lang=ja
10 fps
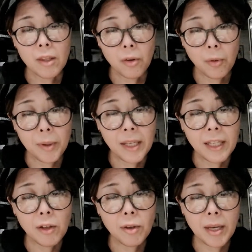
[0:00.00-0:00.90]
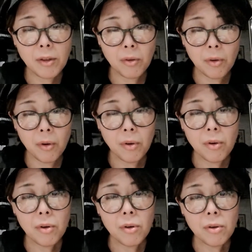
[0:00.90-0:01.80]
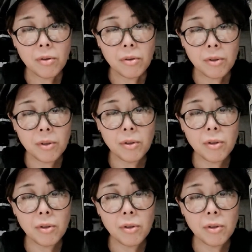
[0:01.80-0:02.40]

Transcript: 飛び入りのイベントと通